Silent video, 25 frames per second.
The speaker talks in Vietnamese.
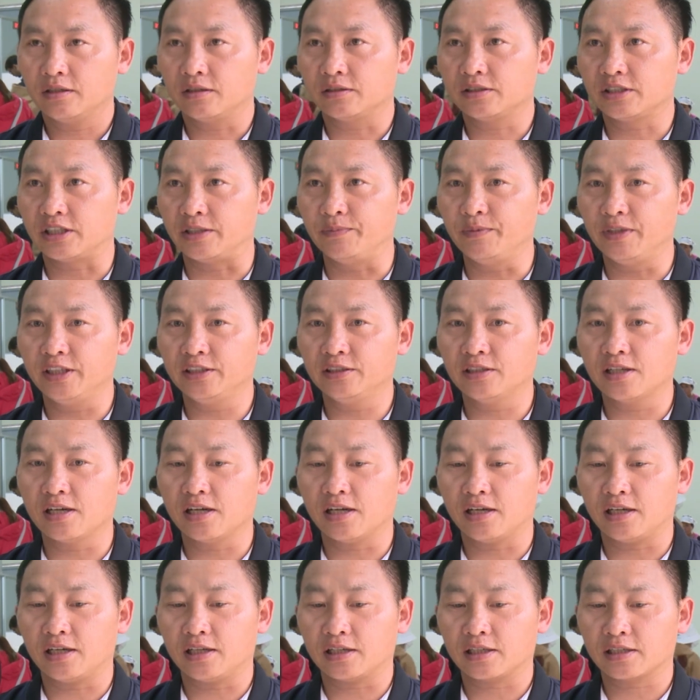Chơ
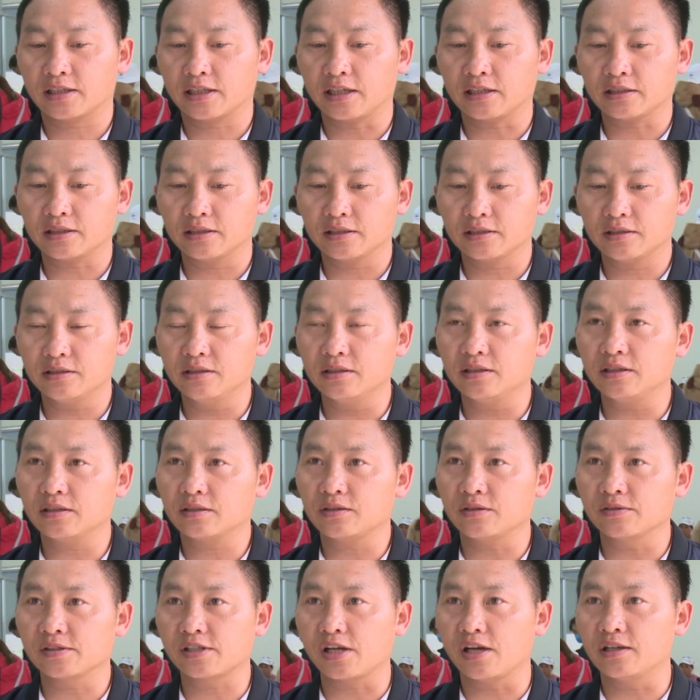má khám, có đẩy
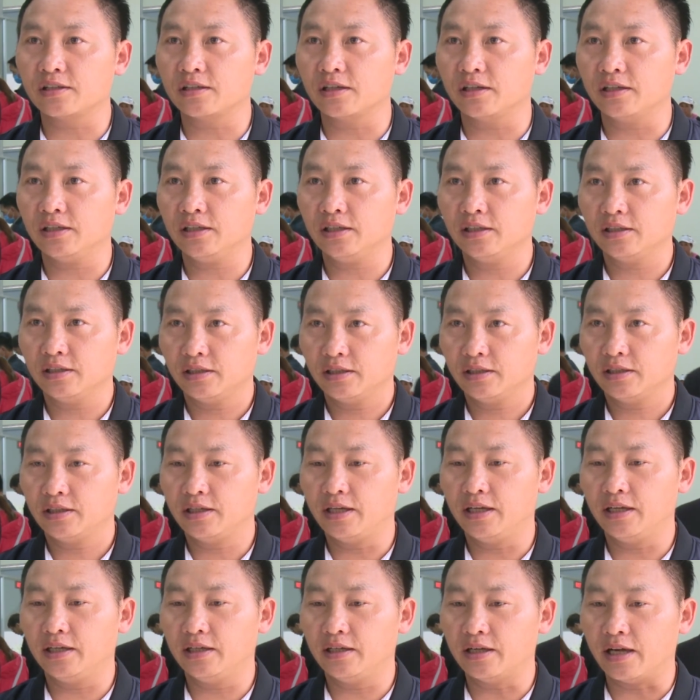bác sĩ ta khùng
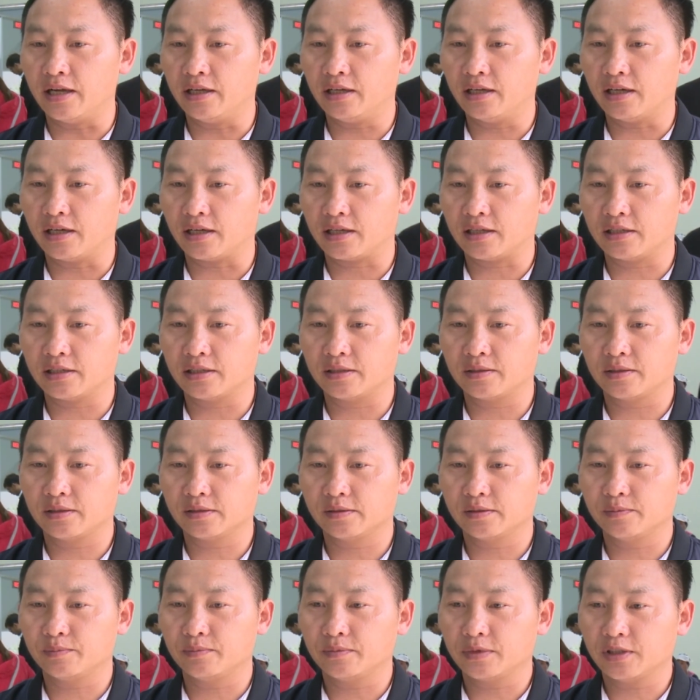hay đi, khám,
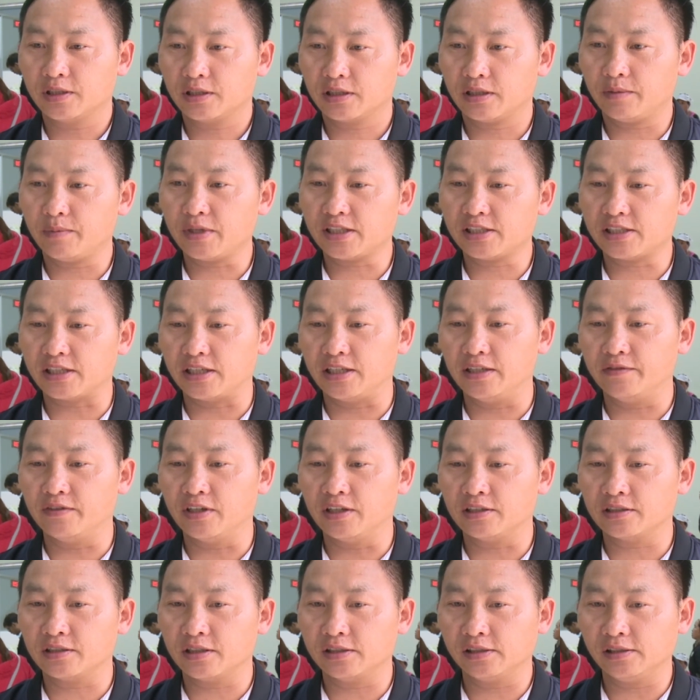cánh diệt trẻ hai hả
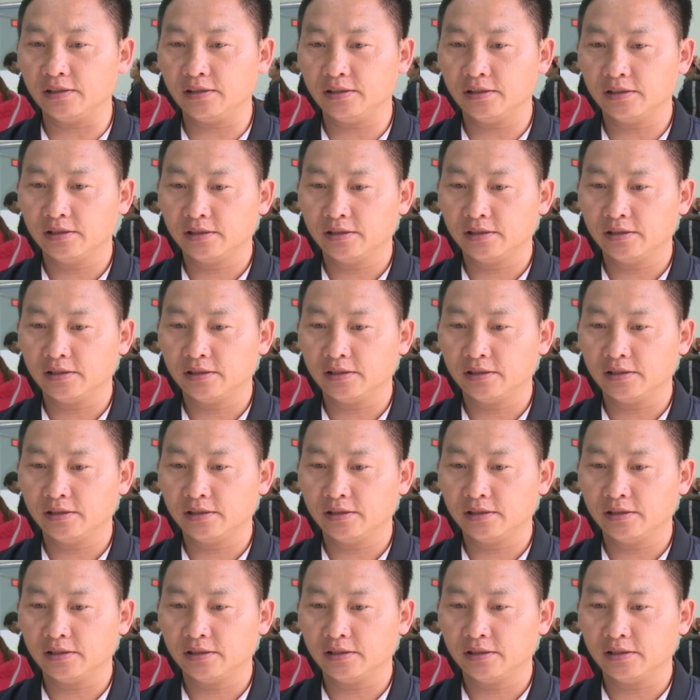văn.